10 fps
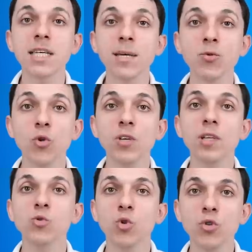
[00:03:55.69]
2010
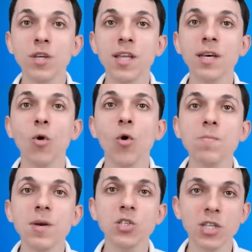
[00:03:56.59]
yılı sonuna dek
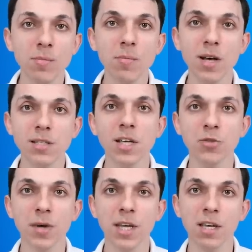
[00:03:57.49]
15-20 mağaza
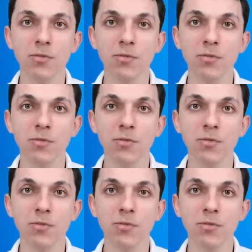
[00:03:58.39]
açmayı